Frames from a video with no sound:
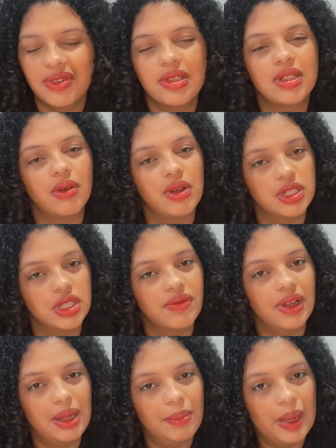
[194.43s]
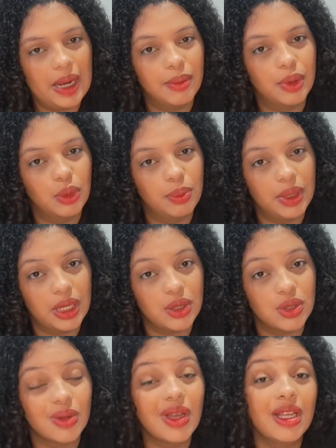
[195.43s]
então acho que vale a pena pelo
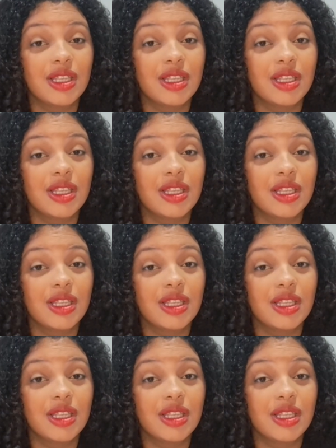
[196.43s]
preço.